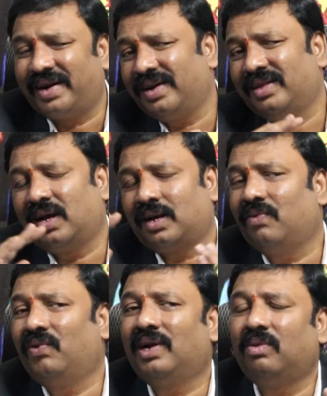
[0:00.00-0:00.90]
ఎక్కడ దాకా
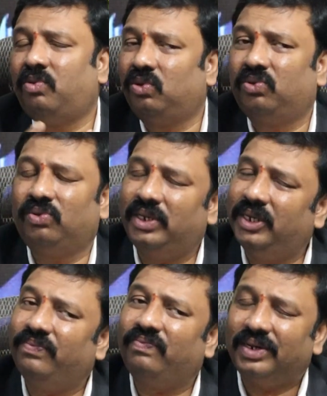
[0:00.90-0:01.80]
వెళ్ళబోతుంది
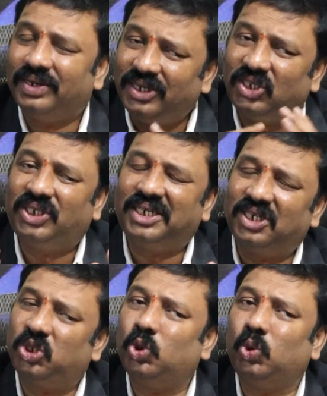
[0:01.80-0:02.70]
ఈ
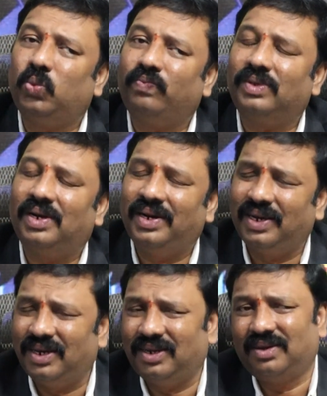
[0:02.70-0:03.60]
షేర్స్
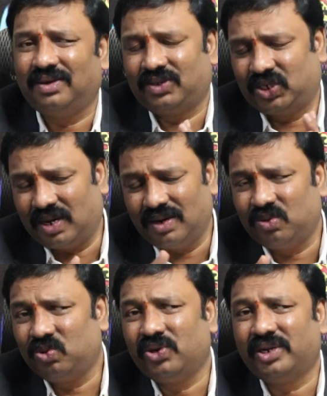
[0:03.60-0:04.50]
అని చాలా
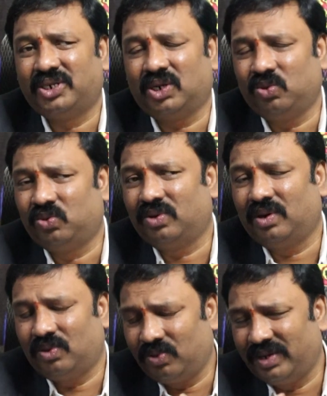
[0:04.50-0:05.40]
రోజుల నుంచి
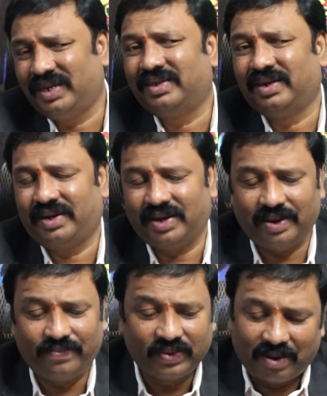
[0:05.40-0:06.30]
అడుగుతున్నారు
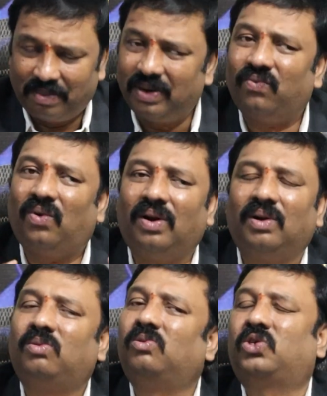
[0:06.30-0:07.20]
రీసెంట్గా బట్
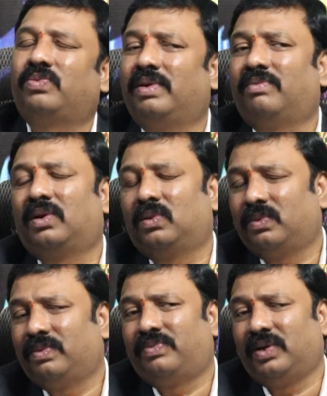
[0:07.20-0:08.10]
వాళ్ళ కోసమే మనం
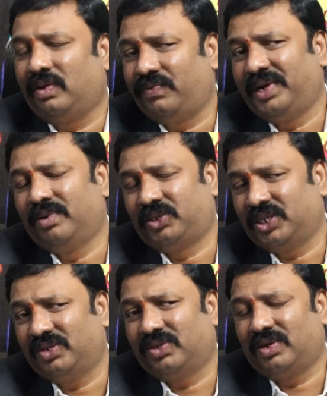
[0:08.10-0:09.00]
ఇప్పుడు ఈ వీడియో
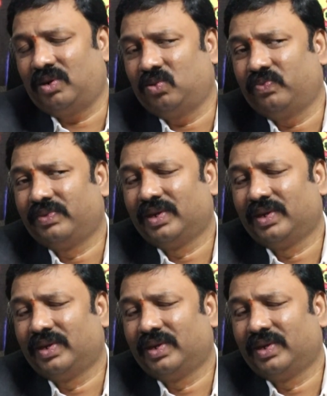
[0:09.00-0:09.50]
చేస్తున్నాను